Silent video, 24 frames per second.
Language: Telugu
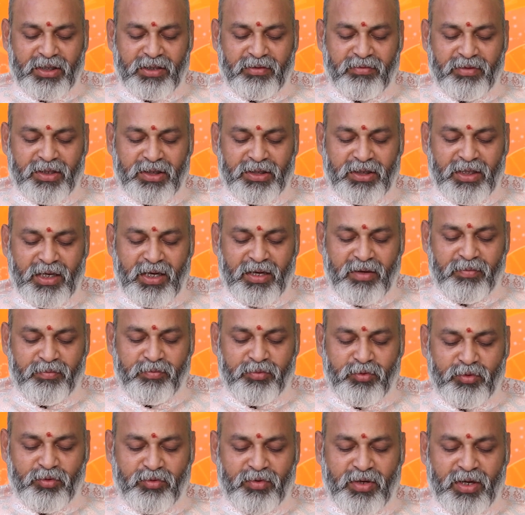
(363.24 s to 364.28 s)
తర్వాత
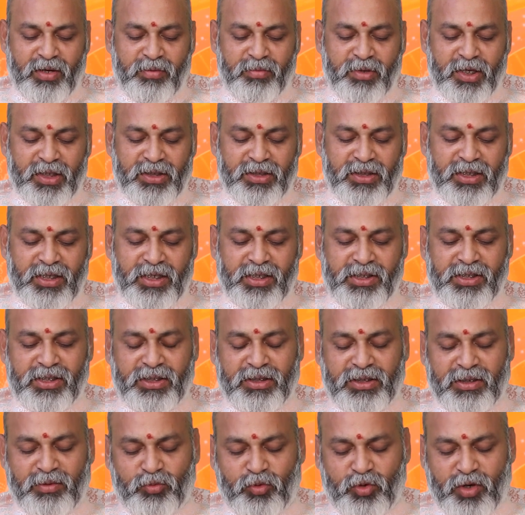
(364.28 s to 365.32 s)
పూర్వాభాద్ర
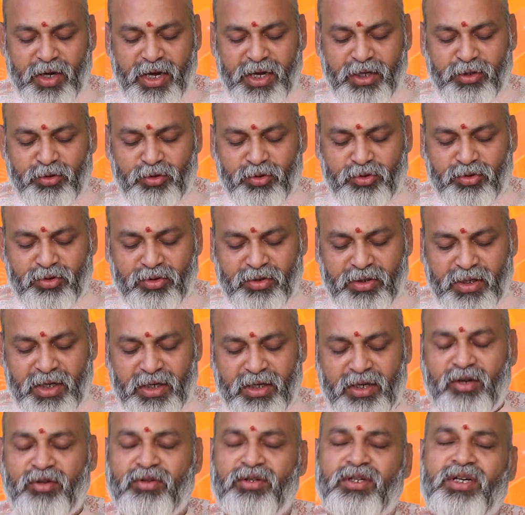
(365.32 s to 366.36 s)
నక్షత్రము ఐదు సున్నా
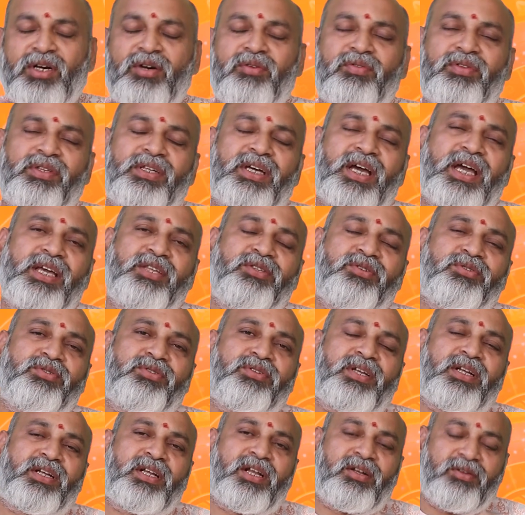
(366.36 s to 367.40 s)
నాలుగుగా ఉంది ఐదు
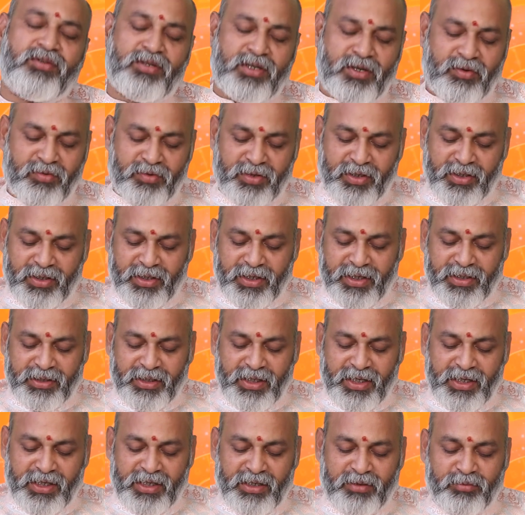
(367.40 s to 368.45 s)
సున్నా నాలుగుగా
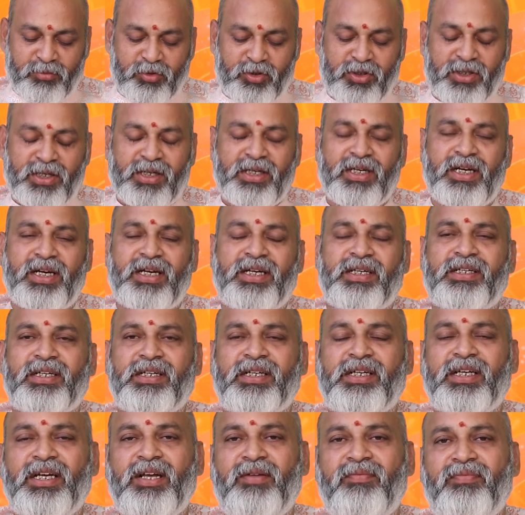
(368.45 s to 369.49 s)
ఉన్నట్లయితే ఇక్కడ ముఖ్యంగా
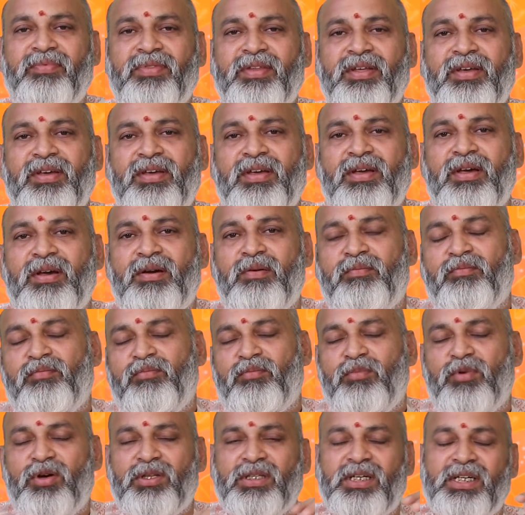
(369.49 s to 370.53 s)
ఏంటంటే
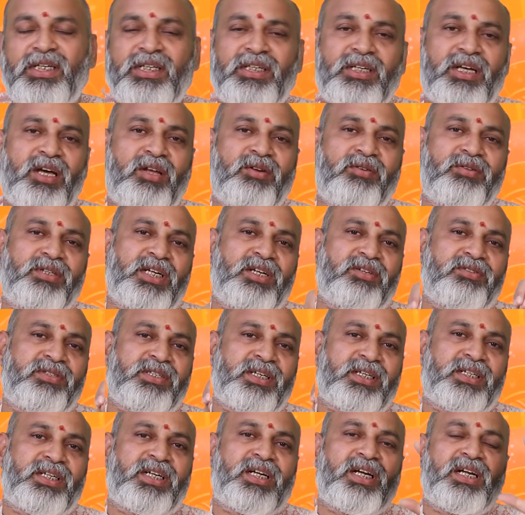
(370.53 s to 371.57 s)
మొదటి నాలుగు నెలలు
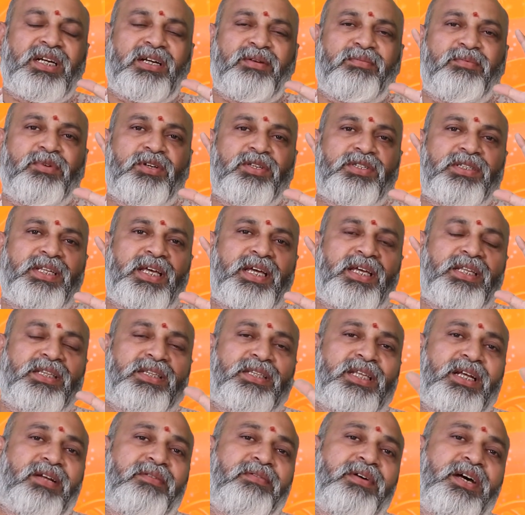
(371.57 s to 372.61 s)
చక్కగా డబ్బులు వస్తాయి
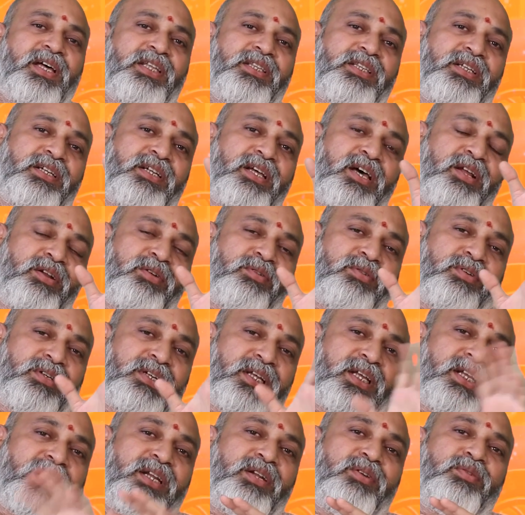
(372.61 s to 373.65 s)
తర్వాత నాలుగు
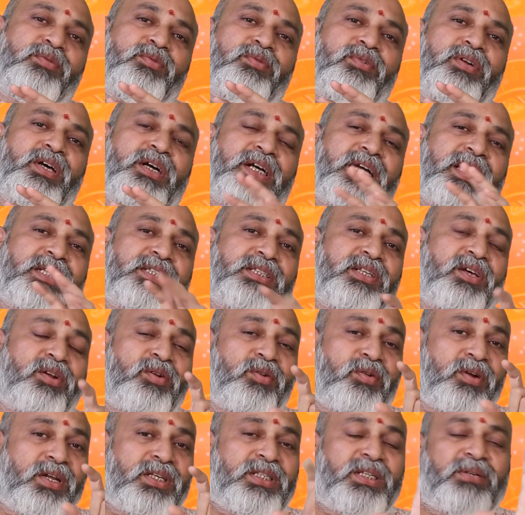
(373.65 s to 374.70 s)
నెలలు కూడా కాస్త
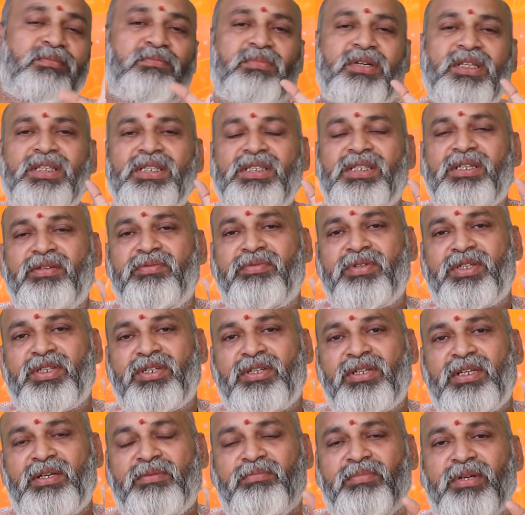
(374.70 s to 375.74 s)
రుణ సంబంధించిన
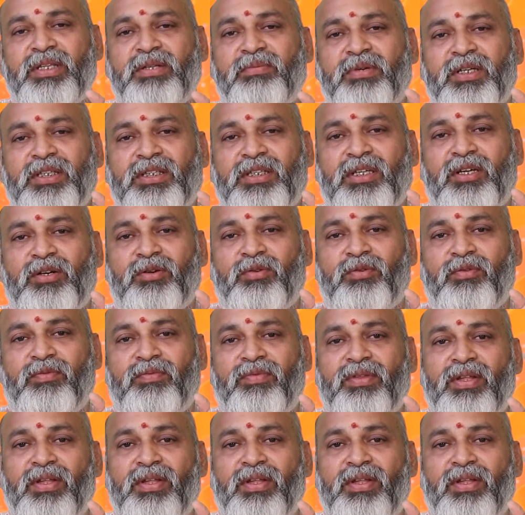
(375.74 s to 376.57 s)
విషయంలో ఇబ్బంది పడతారు